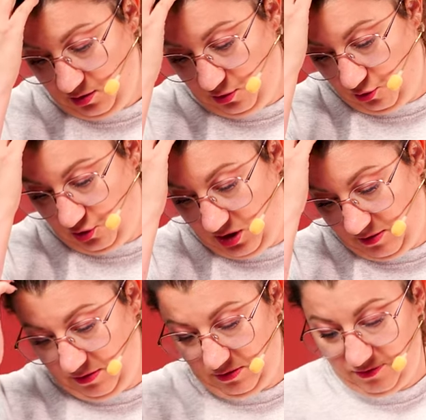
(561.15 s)

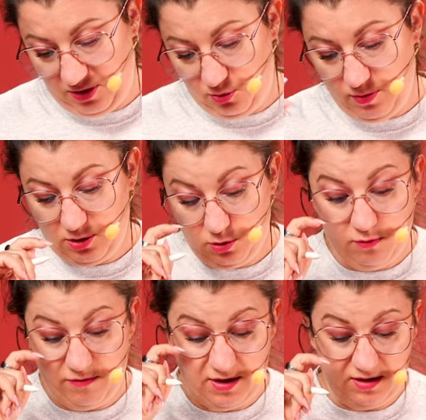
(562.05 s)
Troszkę French bez
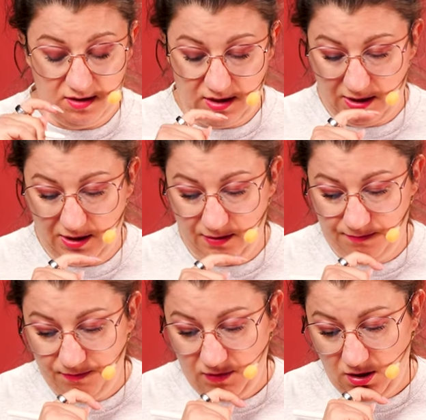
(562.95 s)
covera,
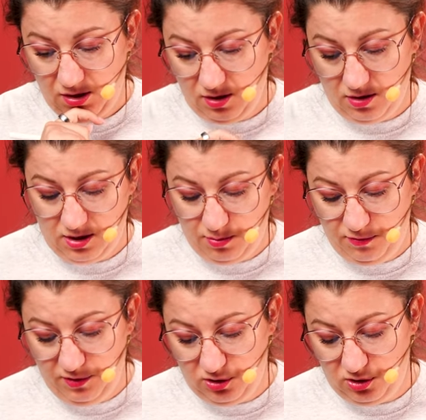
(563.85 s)

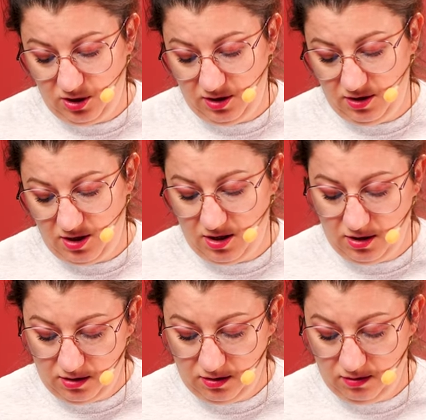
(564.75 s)

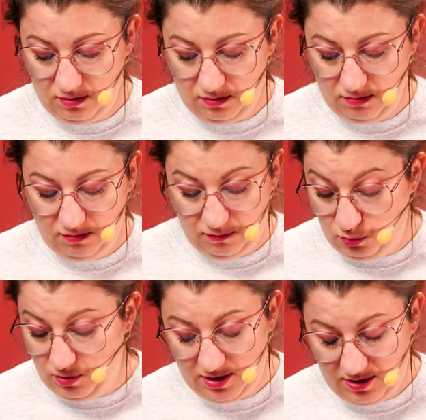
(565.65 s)
zapowietrzenia, y, w
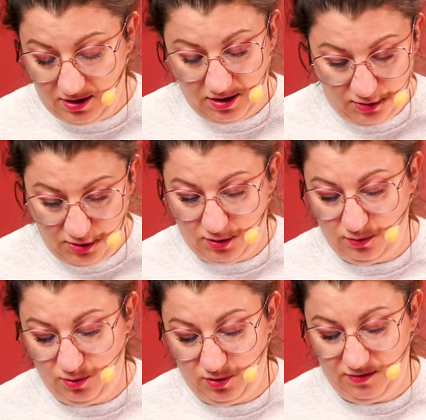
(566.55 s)
ogóle na klirze
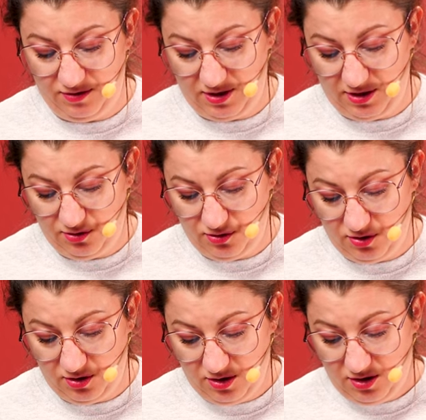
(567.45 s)
robiony French.